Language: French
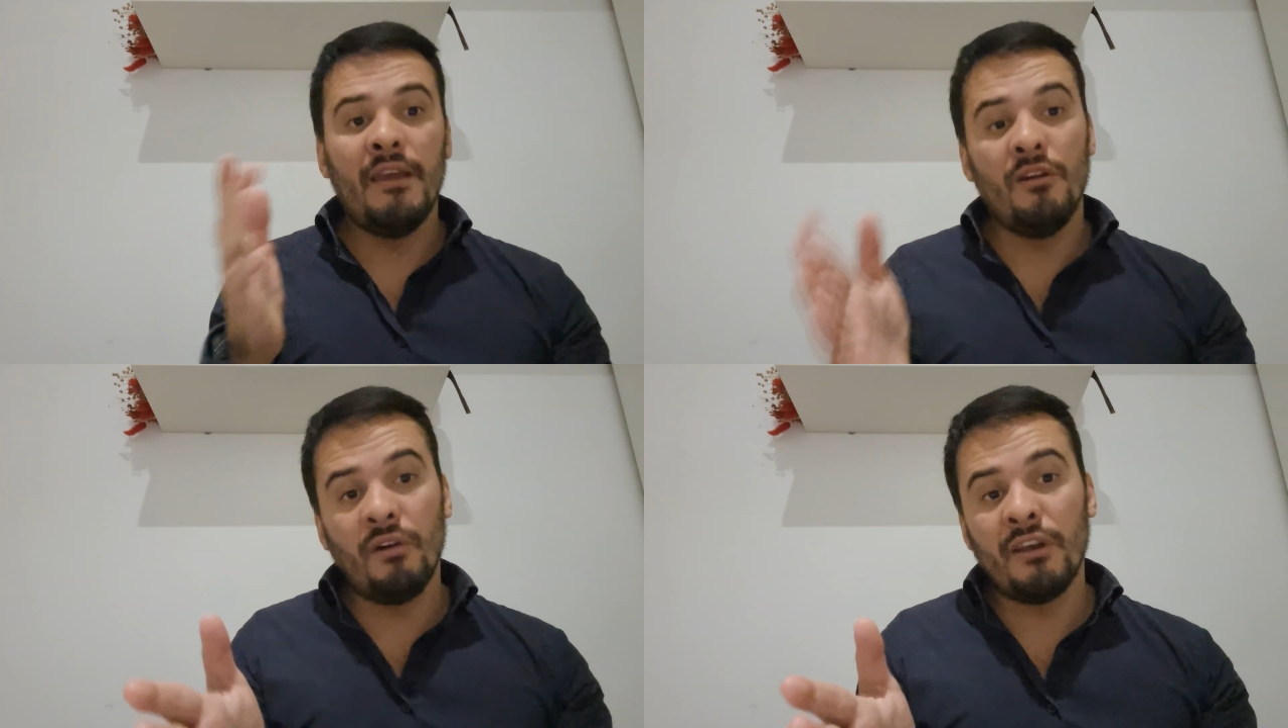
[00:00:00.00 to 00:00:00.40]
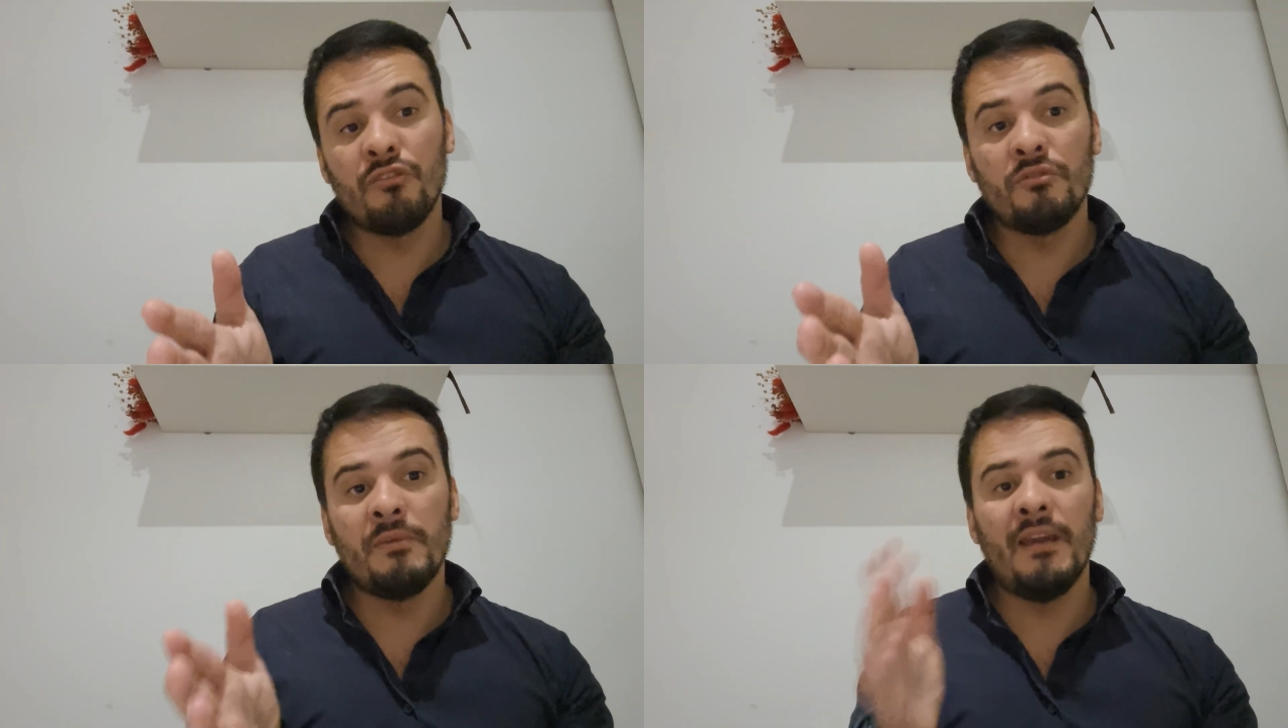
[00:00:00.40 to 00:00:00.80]
Et en
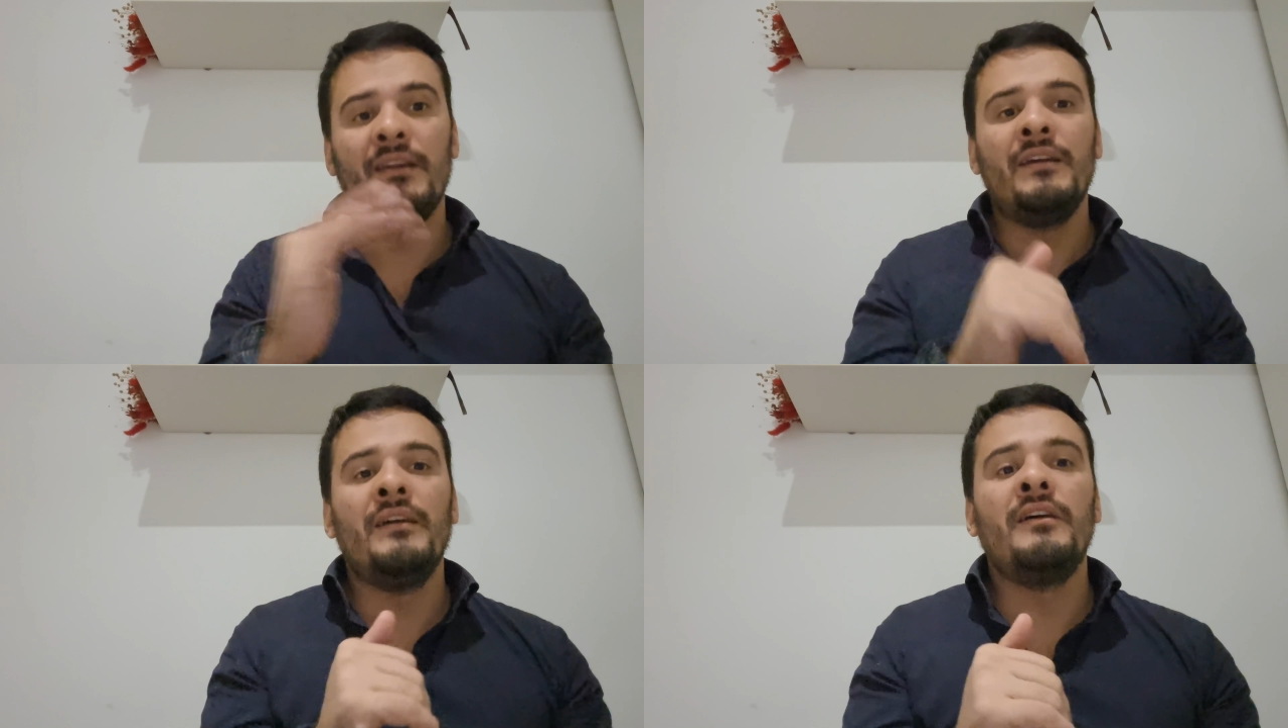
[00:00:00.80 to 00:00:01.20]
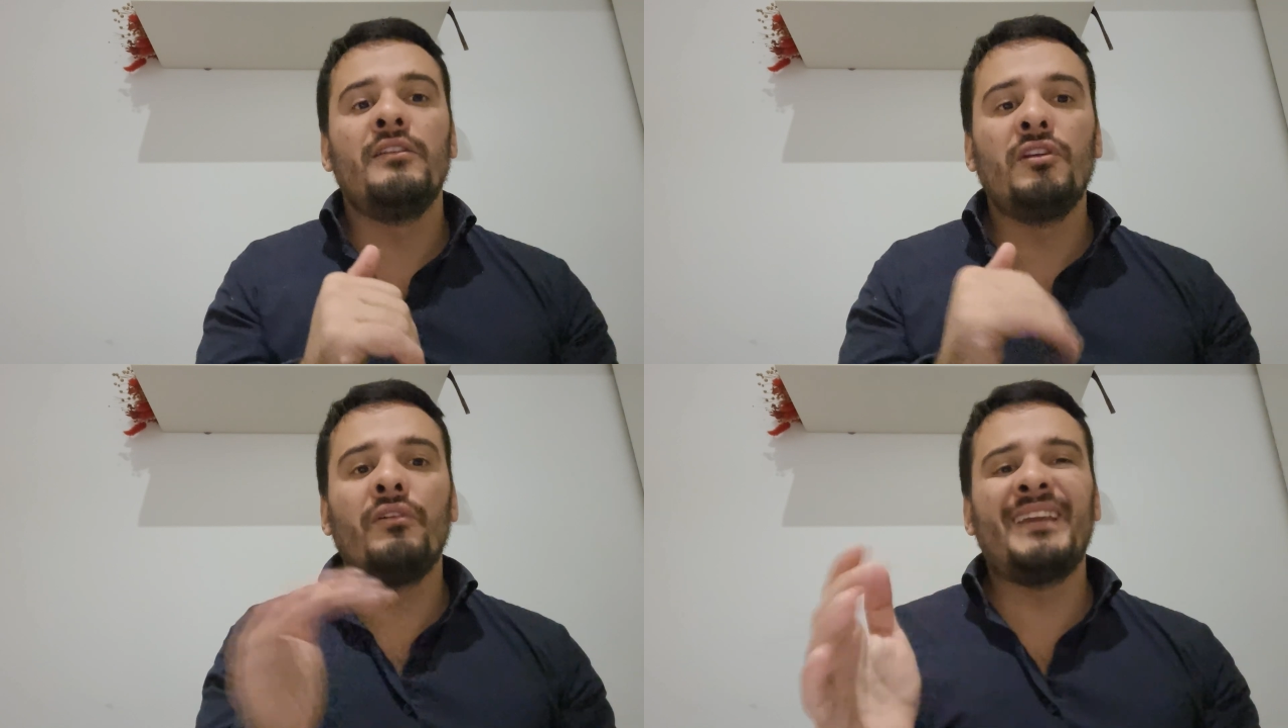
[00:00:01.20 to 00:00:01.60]
résumé,
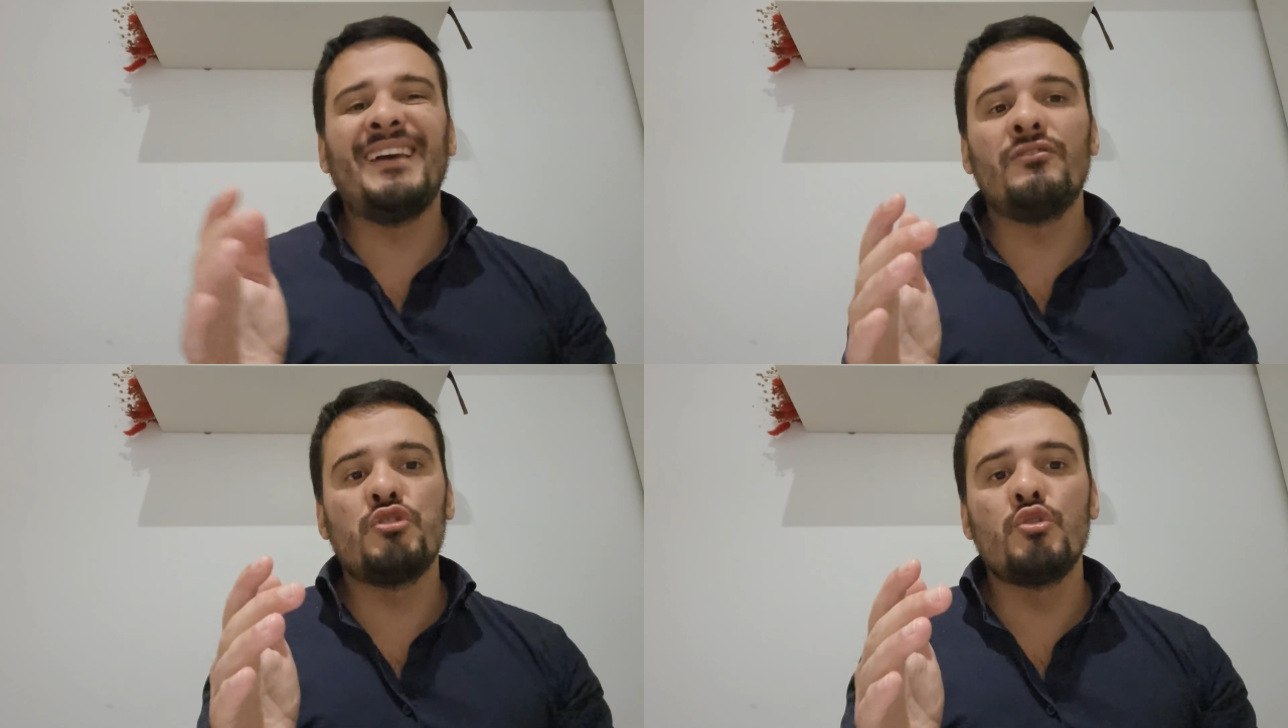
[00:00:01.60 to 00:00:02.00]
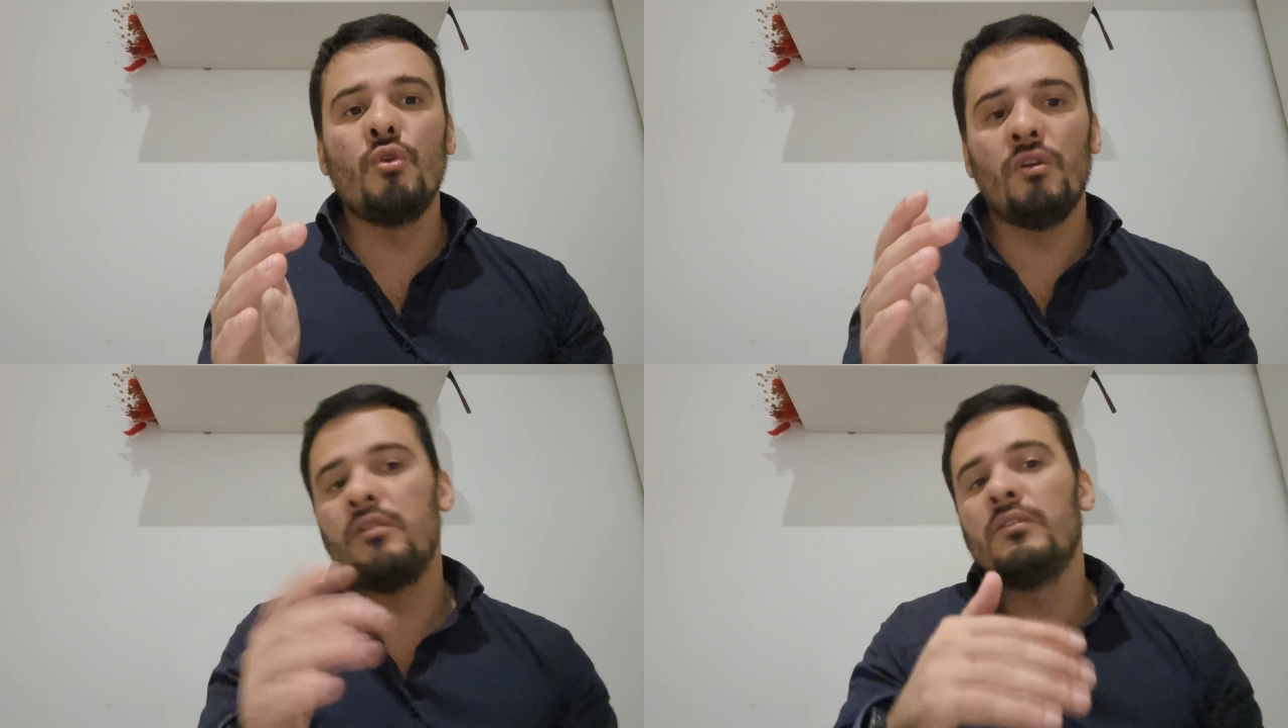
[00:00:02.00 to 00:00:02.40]
dans 15
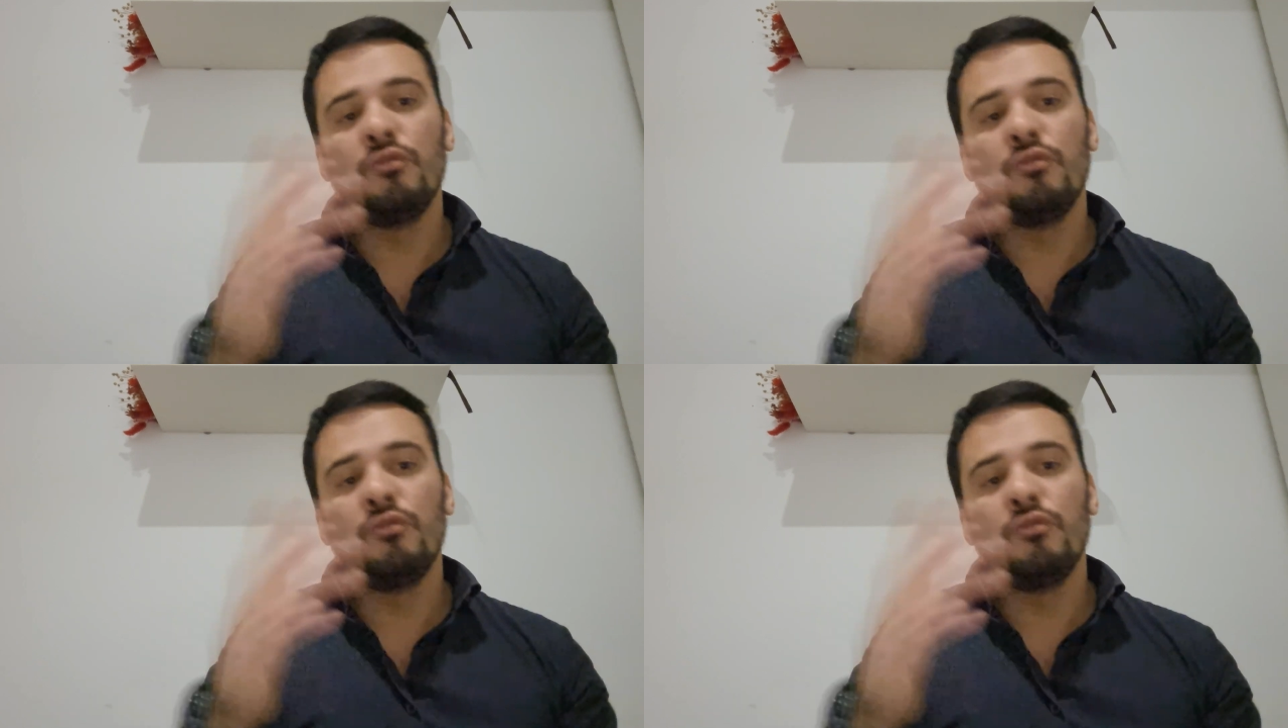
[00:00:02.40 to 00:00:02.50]
jours,